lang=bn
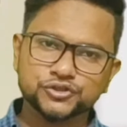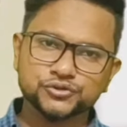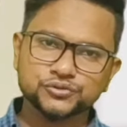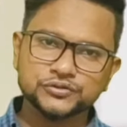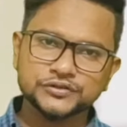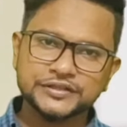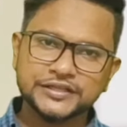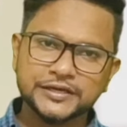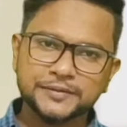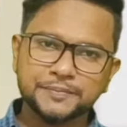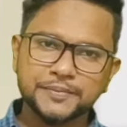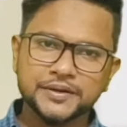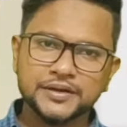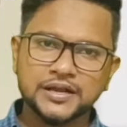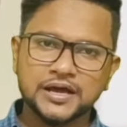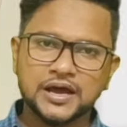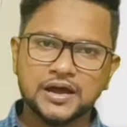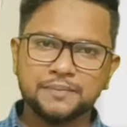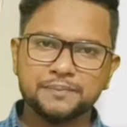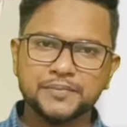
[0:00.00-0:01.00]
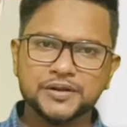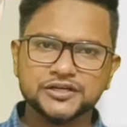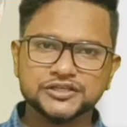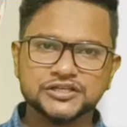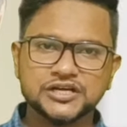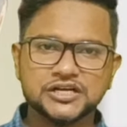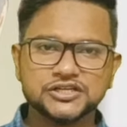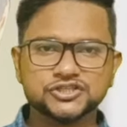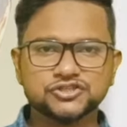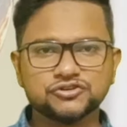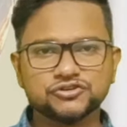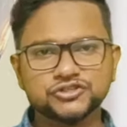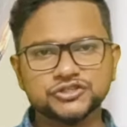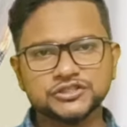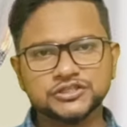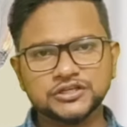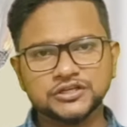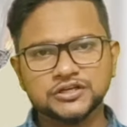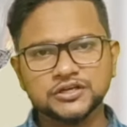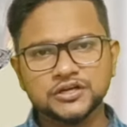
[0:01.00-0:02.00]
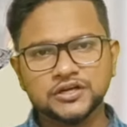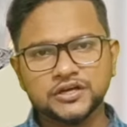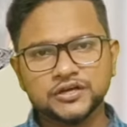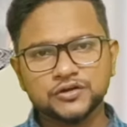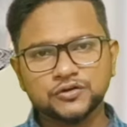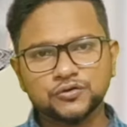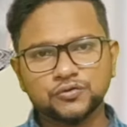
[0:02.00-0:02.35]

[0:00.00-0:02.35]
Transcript: বসুন দেখবেন আপনার শ্বাসকষ্টে